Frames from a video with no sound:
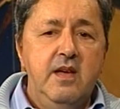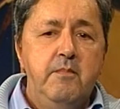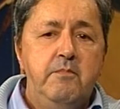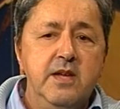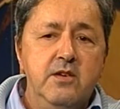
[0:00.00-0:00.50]

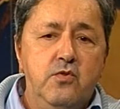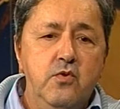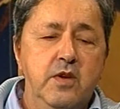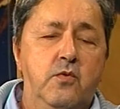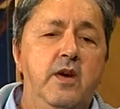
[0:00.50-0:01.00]
per
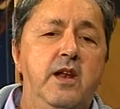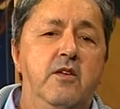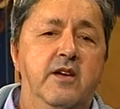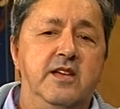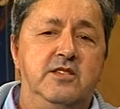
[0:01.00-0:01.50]
cui
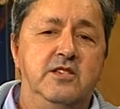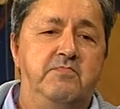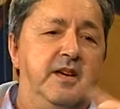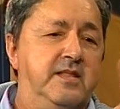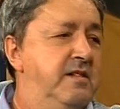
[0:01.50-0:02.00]
quello che si
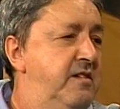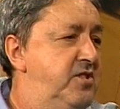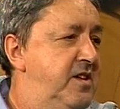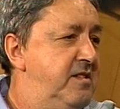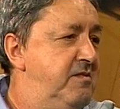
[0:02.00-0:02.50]
spartiva
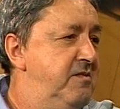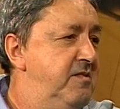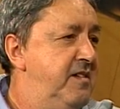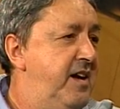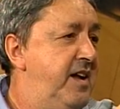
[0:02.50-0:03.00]
100
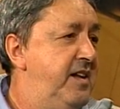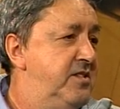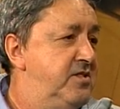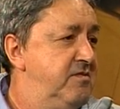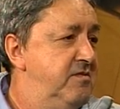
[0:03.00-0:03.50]

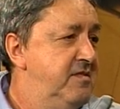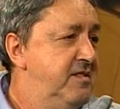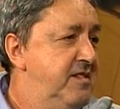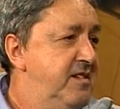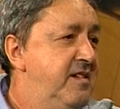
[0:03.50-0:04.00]
adesso
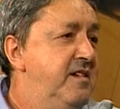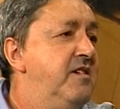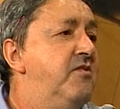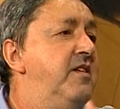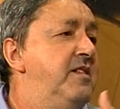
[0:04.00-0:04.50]

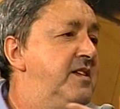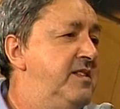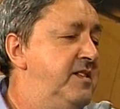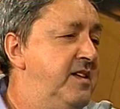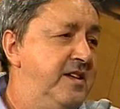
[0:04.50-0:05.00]
con l'entrata
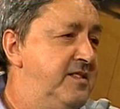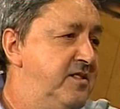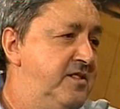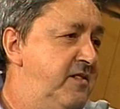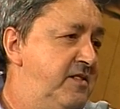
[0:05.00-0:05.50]
di Renzi
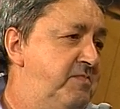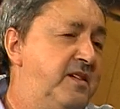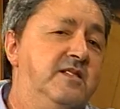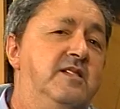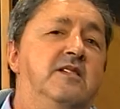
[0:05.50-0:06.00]
si deve
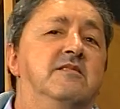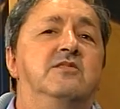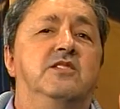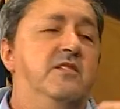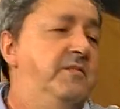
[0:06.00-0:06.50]
spartire
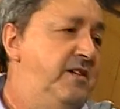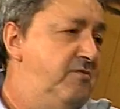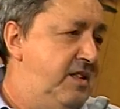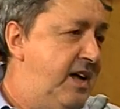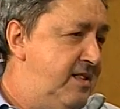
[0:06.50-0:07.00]
se va bene
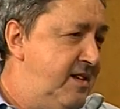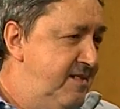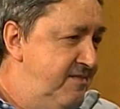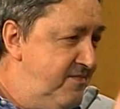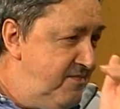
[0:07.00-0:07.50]
80,
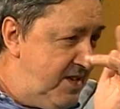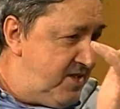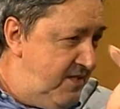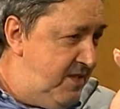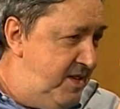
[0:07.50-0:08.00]
ma
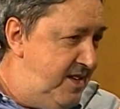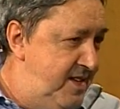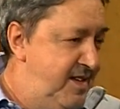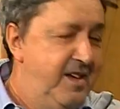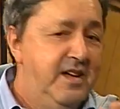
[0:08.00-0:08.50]
se va bene
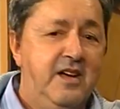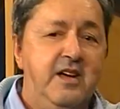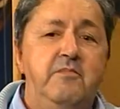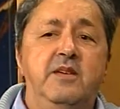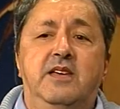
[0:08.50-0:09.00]
sì,
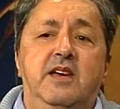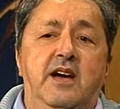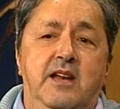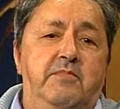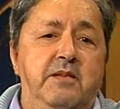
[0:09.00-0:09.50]
Perché
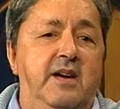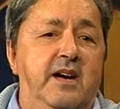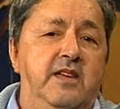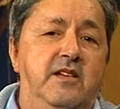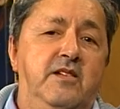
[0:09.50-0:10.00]
alle
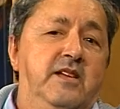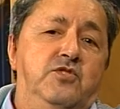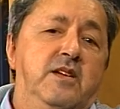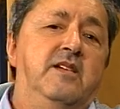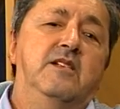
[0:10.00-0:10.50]
primarie, eh,
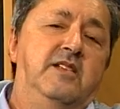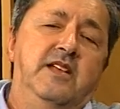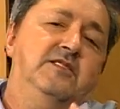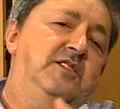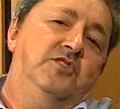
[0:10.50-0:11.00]
cioè
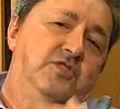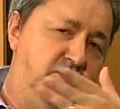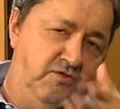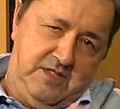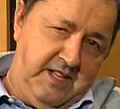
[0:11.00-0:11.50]
Renzi dice
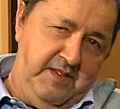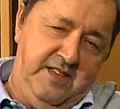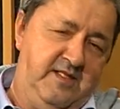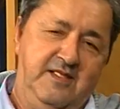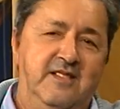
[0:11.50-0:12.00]
giustamente,